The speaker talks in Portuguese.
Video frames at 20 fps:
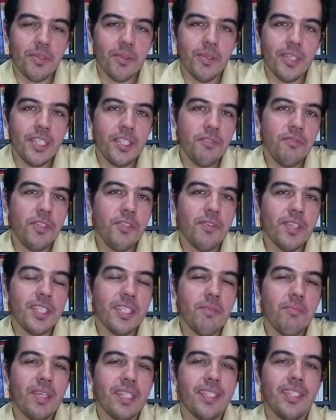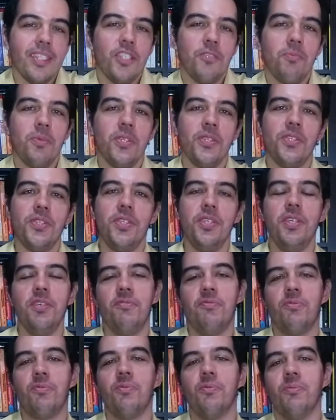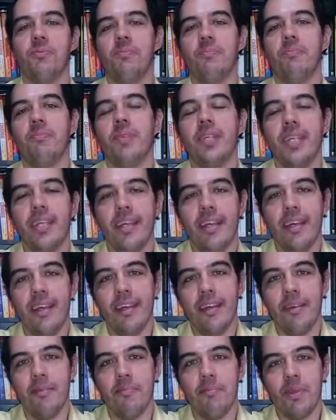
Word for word: Esse vídeo vai ser bastante específico é,